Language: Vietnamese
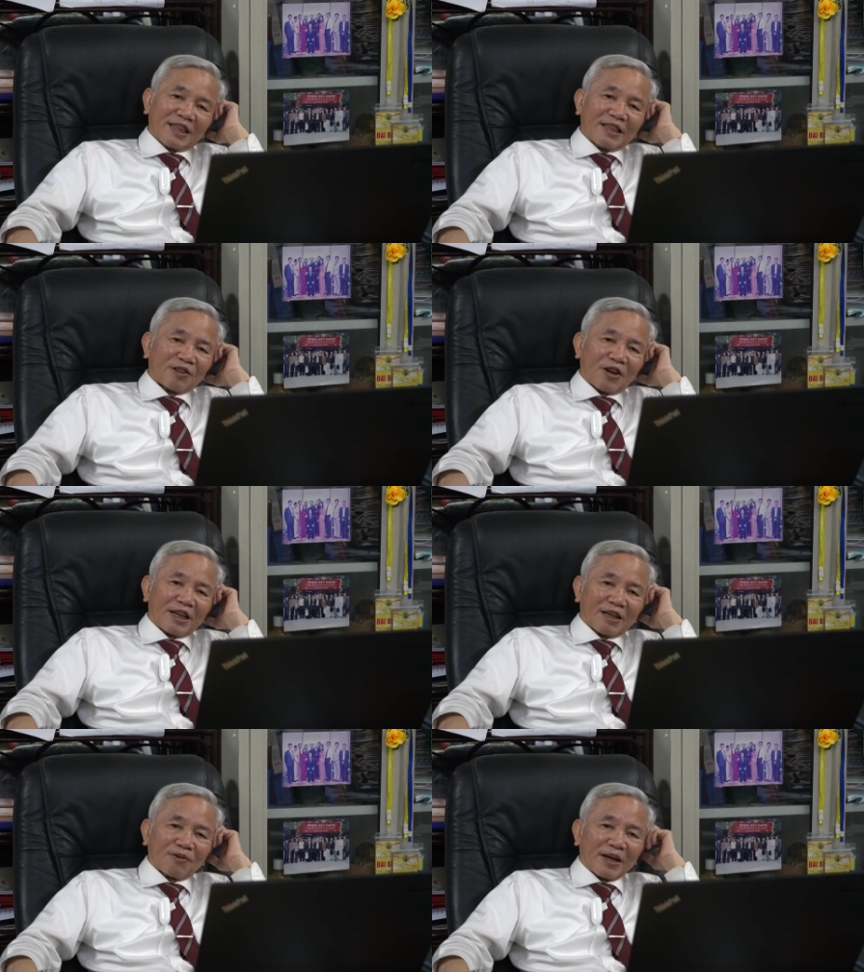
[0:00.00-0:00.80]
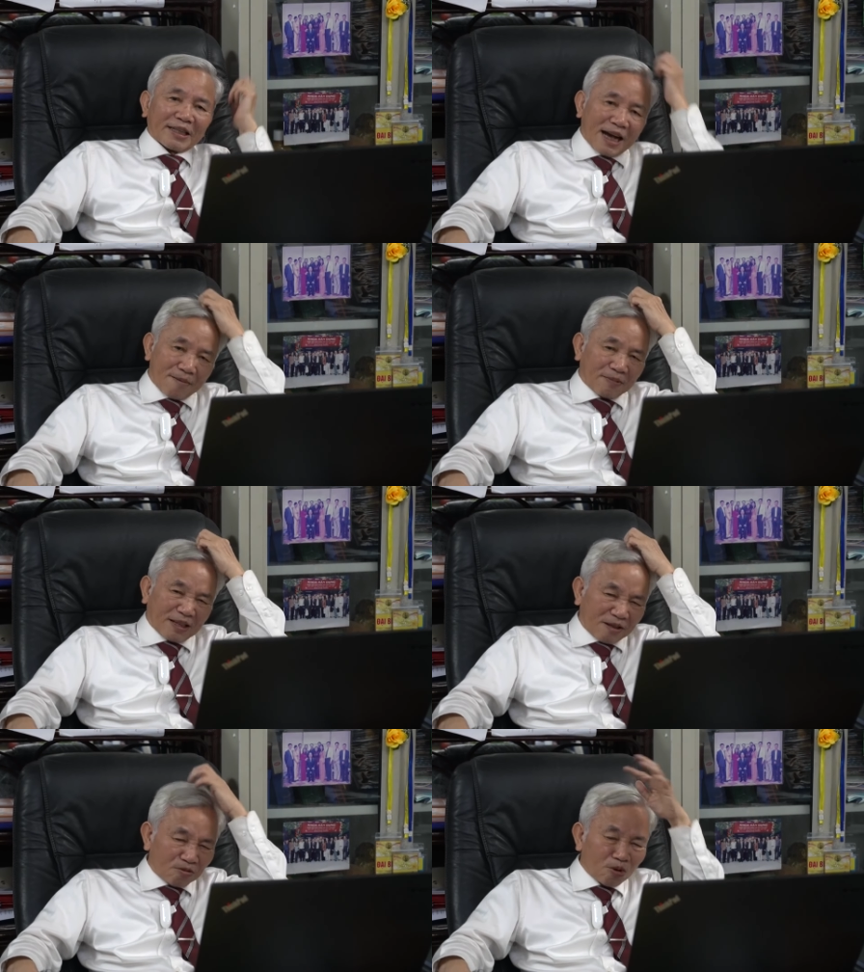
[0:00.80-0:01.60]
đừng nói là ngoại cảm là
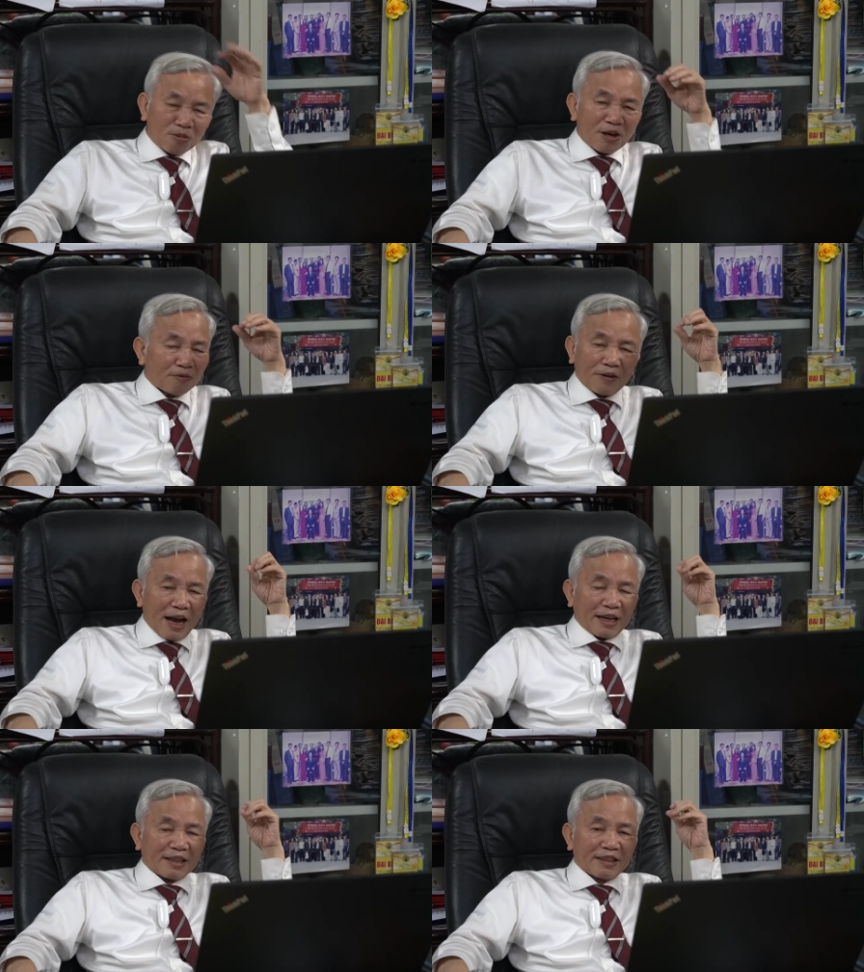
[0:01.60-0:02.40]
không đúng đó không phải